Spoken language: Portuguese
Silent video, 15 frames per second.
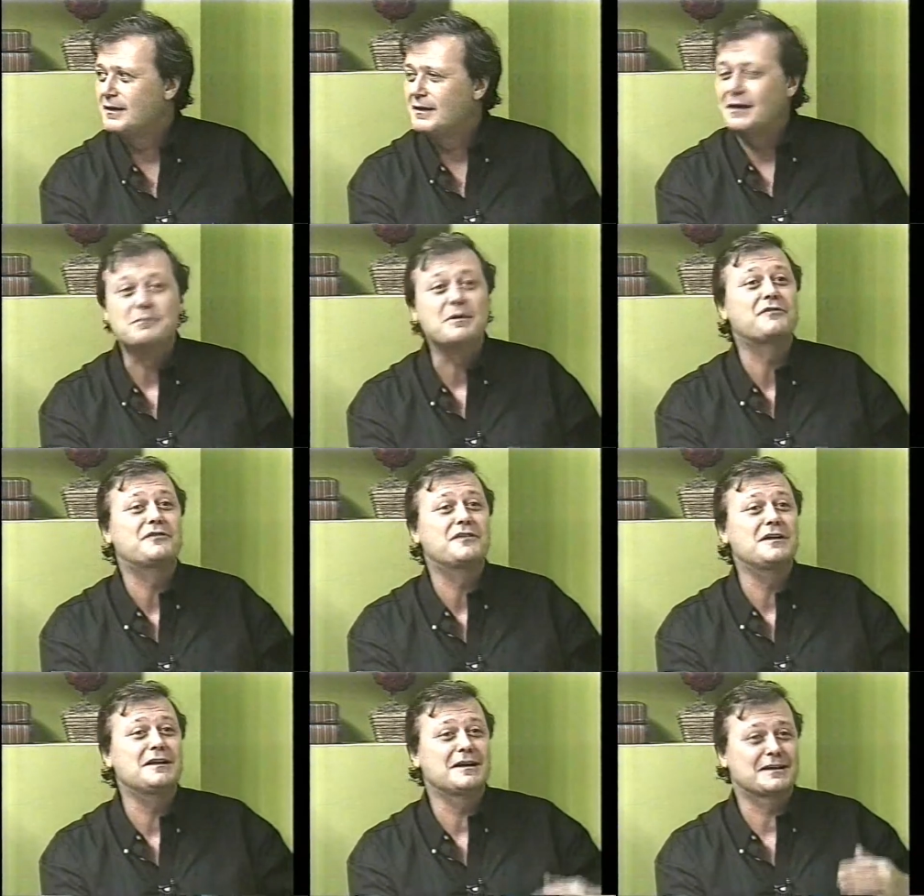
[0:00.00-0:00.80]
É. E minha
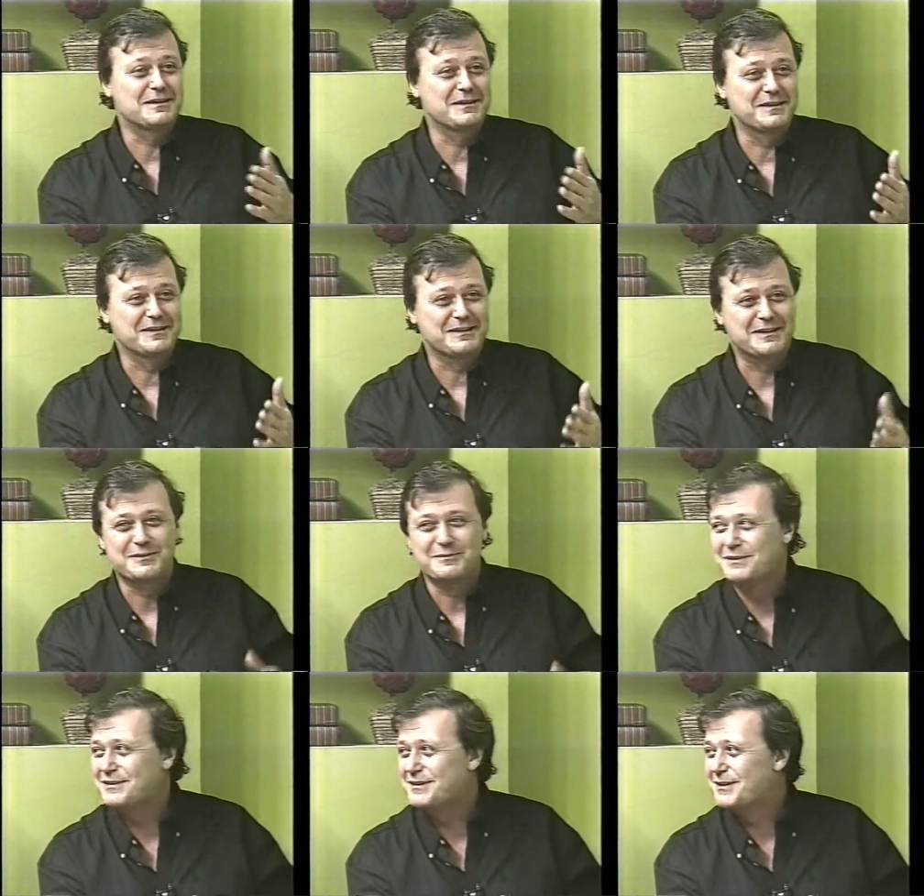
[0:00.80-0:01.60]
filha, que, que não
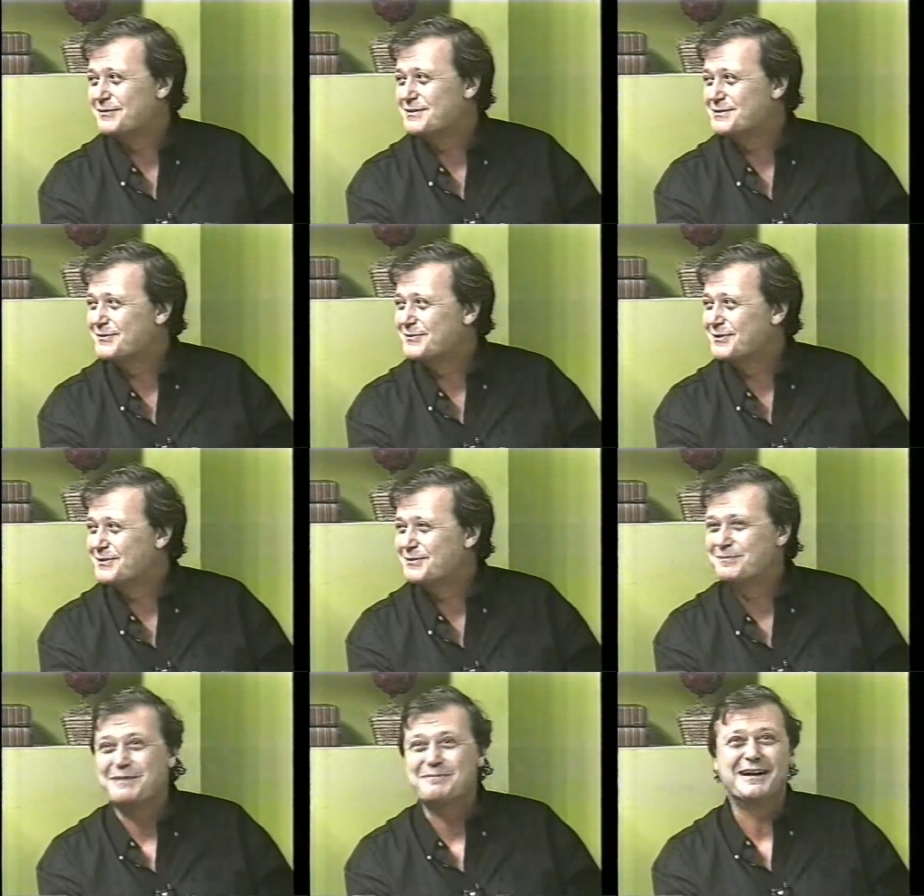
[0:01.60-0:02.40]
me tinha visto,
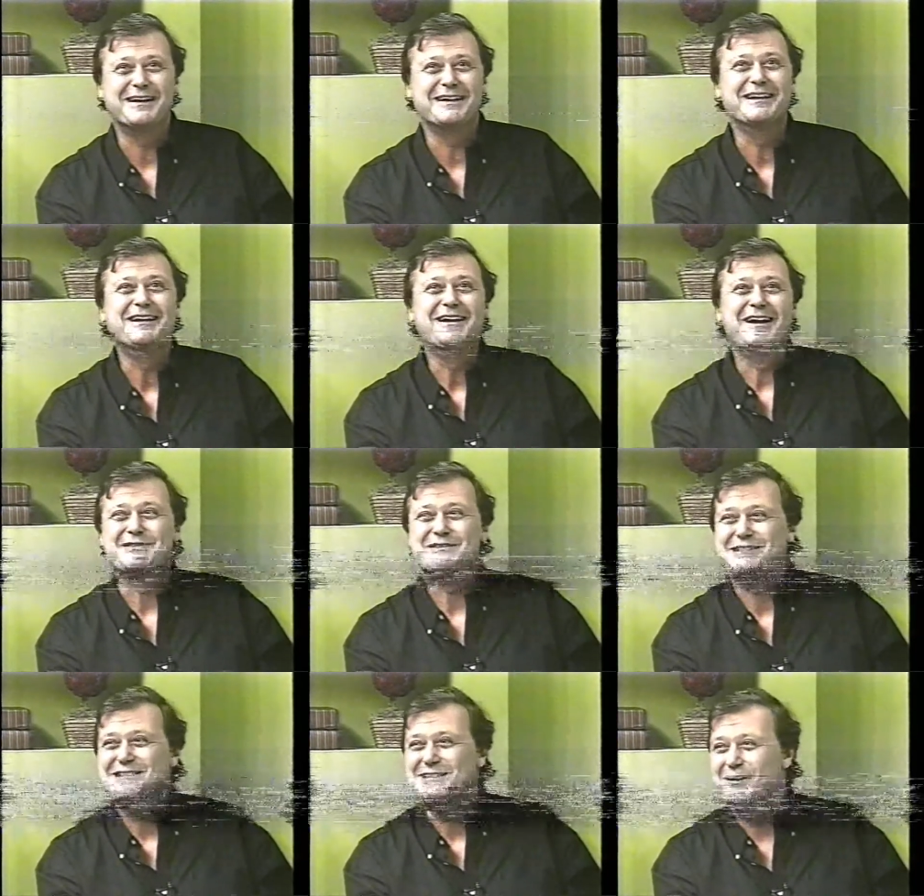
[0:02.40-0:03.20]
falou, papai,
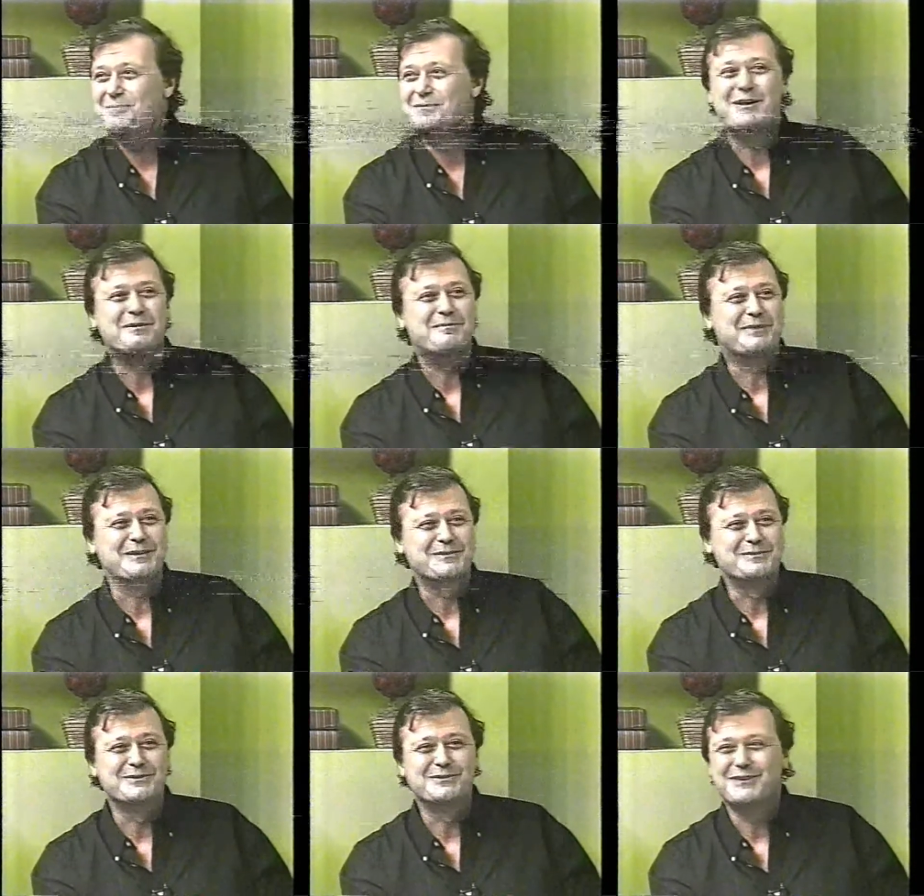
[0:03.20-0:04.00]
você é o melhor pai
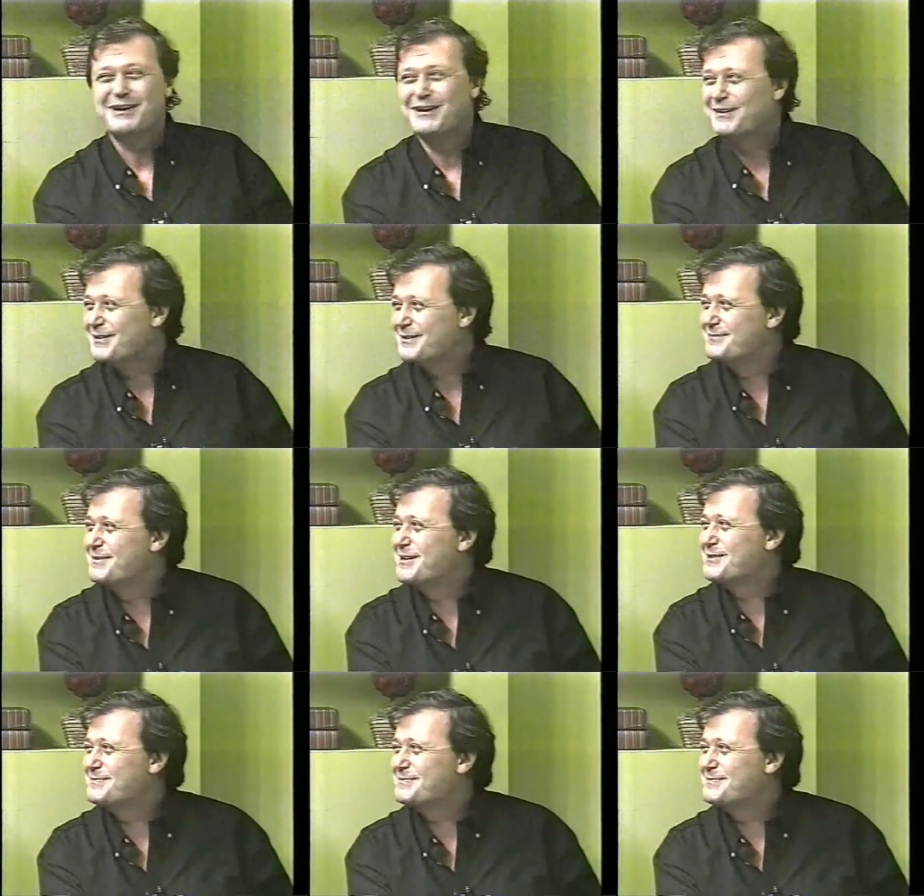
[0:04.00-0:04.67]
do mundo, agora você é o mais